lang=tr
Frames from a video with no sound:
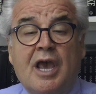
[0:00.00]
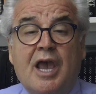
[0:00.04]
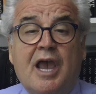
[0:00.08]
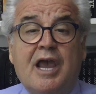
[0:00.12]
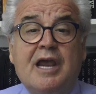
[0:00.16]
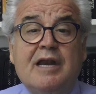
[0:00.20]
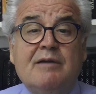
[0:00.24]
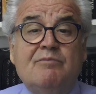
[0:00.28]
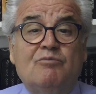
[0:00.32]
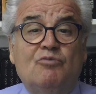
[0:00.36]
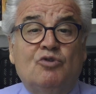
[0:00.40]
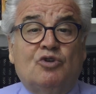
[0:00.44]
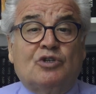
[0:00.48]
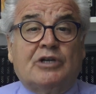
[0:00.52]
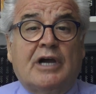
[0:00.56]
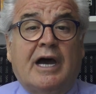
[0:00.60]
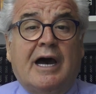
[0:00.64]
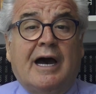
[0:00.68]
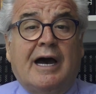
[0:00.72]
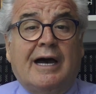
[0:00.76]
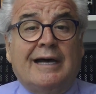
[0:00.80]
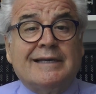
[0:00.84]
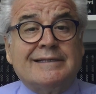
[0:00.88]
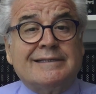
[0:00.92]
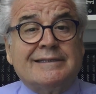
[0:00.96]
en
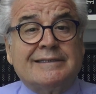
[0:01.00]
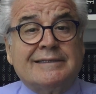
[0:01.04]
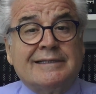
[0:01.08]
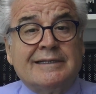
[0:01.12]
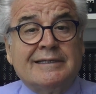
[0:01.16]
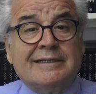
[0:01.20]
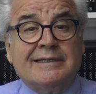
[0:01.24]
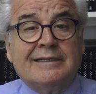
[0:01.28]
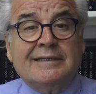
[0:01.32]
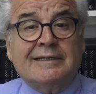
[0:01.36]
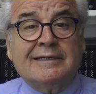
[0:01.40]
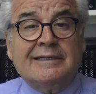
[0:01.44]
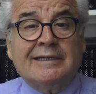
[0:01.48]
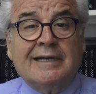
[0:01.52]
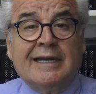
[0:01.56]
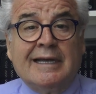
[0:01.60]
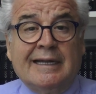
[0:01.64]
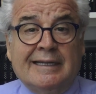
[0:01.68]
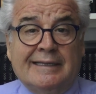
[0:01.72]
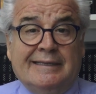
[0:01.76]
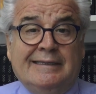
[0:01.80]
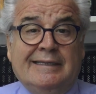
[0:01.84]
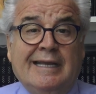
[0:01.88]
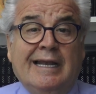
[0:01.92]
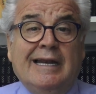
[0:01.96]
müşahhas
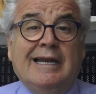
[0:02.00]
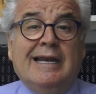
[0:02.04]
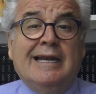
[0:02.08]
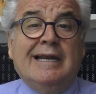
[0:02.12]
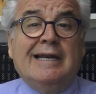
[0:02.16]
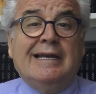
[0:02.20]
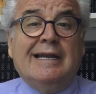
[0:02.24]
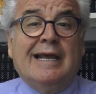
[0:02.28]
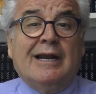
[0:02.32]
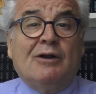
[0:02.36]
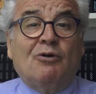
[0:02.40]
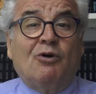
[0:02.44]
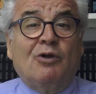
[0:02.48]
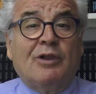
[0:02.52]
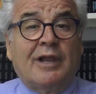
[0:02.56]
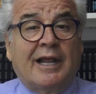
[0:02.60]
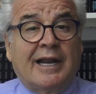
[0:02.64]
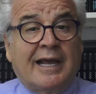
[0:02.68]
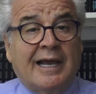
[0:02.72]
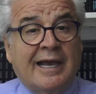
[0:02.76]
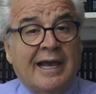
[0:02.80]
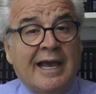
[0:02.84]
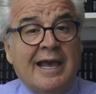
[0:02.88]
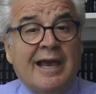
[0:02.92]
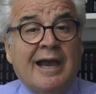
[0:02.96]
delilleri
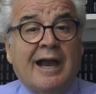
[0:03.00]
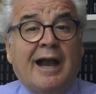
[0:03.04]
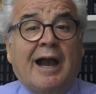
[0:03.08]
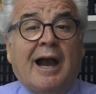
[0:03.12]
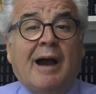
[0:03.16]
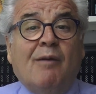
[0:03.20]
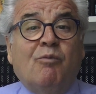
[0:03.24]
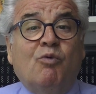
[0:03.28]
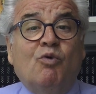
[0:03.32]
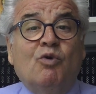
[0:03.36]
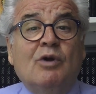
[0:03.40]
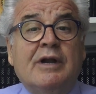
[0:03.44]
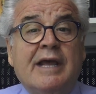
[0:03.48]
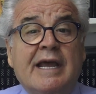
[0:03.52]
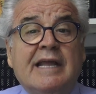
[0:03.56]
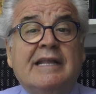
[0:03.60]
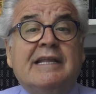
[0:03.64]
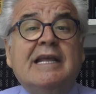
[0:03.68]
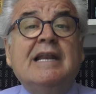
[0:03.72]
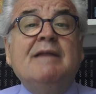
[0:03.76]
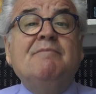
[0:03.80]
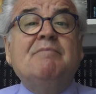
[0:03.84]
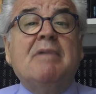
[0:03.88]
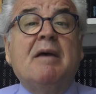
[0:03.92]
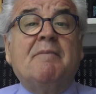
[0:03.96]
olarak kabul
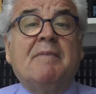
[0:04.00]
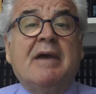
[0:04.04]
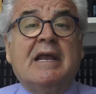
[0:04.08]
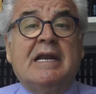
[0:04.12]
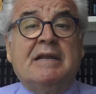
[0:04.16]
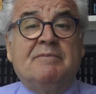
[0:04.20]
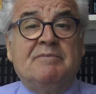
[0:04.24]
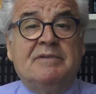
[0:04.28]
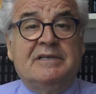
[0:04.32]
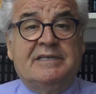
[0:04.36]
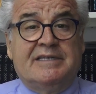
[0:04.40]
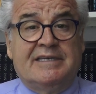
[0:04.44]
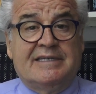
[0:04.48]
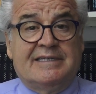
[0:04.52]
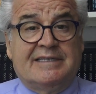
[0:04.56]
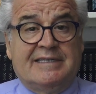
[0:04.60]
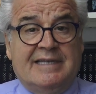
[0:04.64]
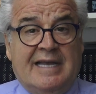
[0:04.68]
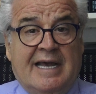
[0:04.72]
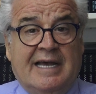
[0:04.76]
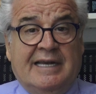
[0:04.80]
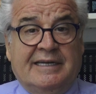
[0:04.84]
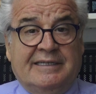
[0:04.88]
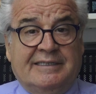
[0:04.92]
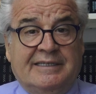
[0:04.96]
edilmemeli mi
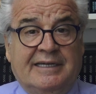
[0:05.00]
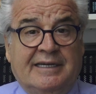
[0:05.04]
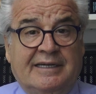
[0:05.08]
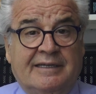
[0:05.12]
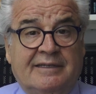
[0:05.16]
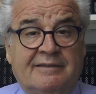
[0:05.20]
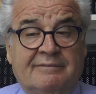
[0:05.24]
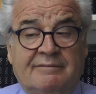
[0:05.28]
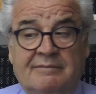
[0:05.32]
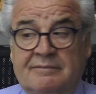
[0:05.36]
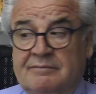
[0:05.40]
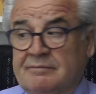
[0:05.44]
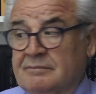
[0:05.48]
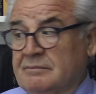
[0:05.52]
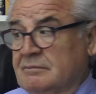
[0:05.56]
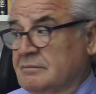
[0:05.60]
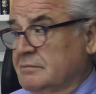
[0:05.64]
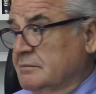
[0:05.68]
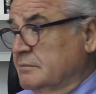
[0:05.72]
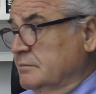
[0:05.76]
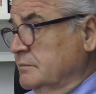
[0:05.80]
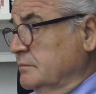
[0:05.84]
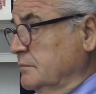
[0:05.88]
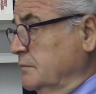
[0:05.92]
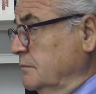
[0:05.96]
sizlerce?
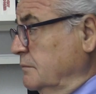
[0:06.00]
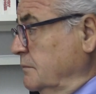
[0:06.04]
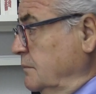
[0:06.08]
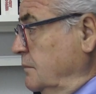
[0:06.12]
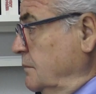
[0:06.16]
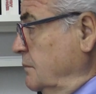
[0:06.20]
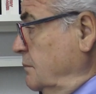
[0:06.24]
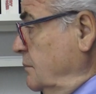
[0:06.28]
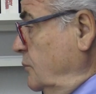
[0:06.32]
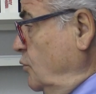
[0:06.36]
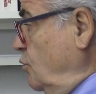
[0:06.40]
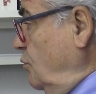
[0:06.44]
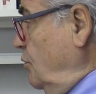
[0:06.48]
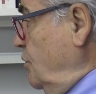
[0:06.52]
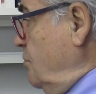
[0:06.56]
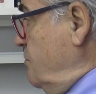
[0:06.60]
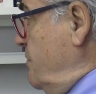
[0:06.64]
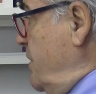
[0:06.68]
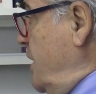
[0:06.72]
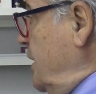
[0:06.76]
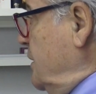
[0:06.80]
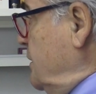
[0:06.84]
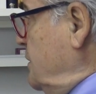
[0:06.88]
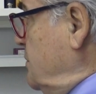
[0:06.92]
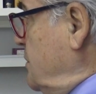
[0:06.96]
Oğlum
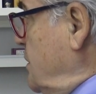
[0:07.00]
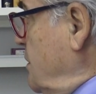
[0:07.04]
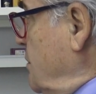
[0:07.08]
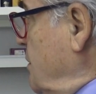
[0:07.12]
ver,